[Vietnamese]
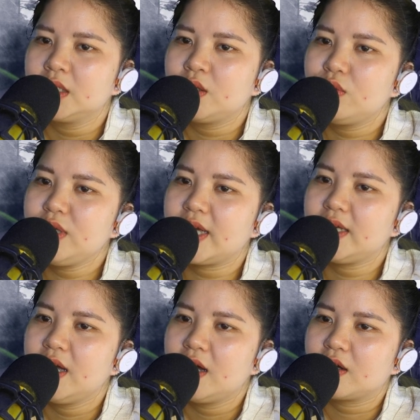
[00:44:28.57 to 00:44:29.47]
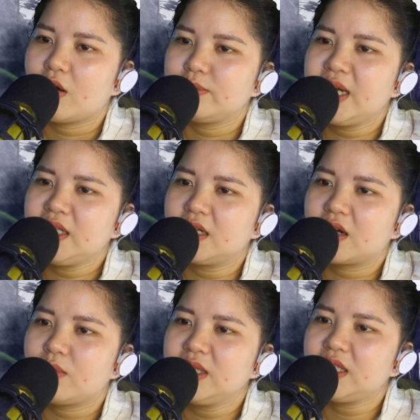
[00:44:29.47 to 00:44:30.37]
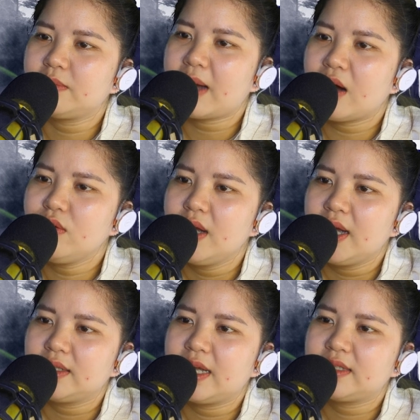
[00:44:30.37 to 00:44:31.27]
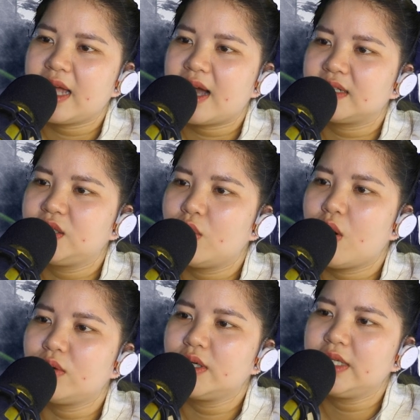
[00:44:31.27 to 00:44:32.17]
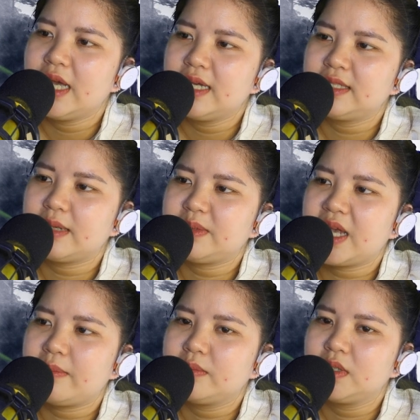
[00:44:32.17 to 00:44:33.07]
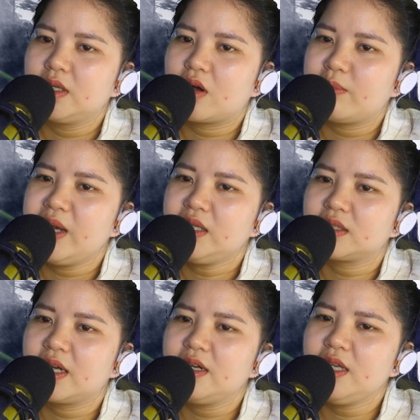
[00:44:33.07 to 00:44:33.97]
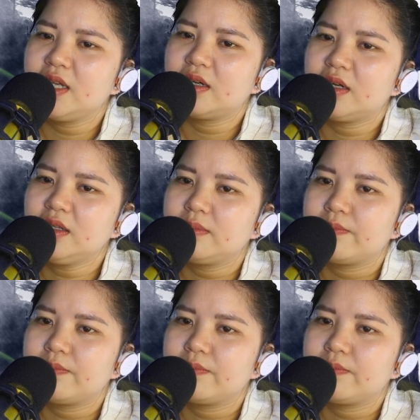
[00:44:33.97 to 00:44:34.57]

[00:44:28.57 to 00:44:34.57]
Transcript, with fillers: Thú vị, còn biết được không ít tình báo, để ta siêu hồn ngươi, xem ngươi còn biết được thứ gì nữa.